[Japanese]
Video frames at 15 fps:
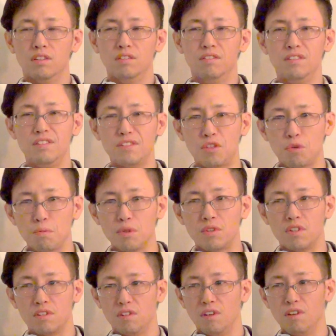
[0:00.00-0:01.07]
うん、うん、と思っ
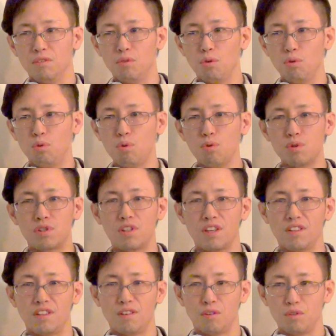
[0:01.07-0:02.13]
てさ、ど、どうした
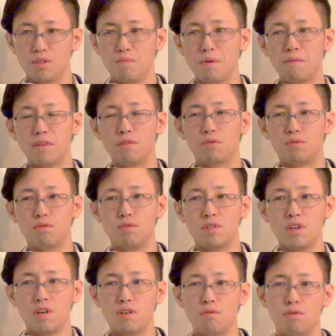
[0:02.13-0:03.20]
んだろうと、今まで普通
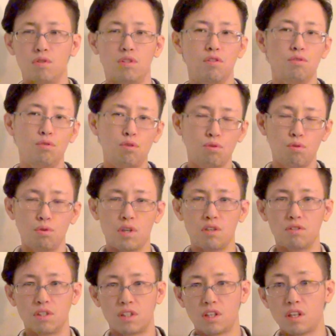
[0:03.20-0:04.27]
にやり取りしてずっと相
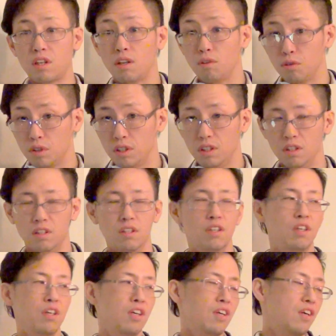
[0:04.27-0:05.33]
談してたのに、
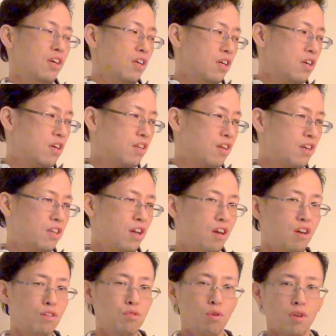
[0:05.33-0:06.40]
いきなり
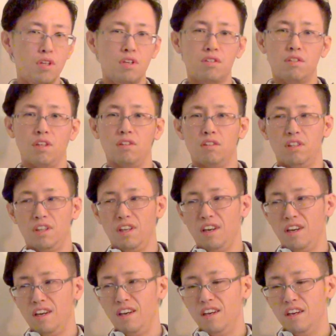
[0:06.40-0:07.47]
連絡取れなくなっ
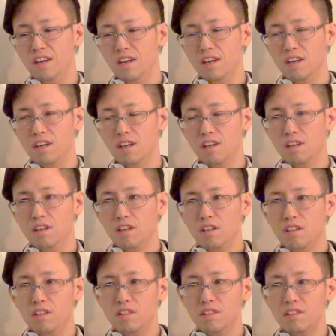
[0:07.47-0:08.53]

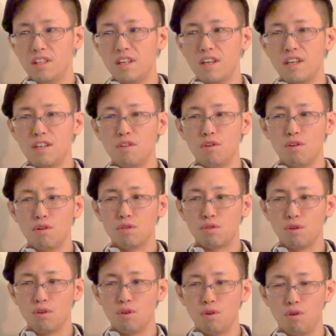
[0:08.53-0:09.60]
て、でいろいろ
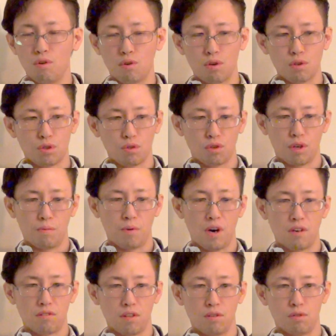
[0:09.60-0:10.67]
その報告書とかも
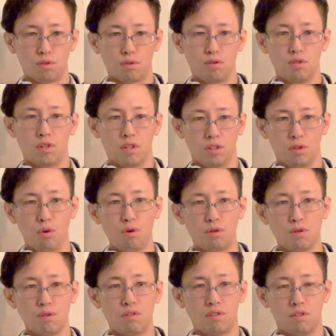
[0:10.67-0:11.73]
ある程度作ったし、
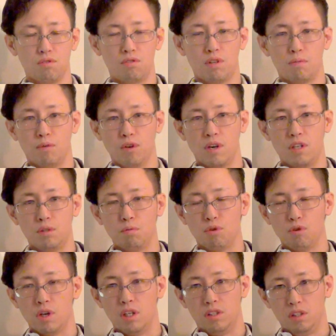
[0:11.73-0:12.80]
送るって言っても返事も
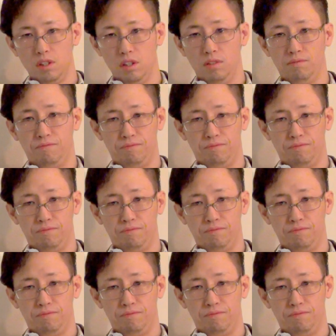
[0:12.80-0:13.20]
来ないし、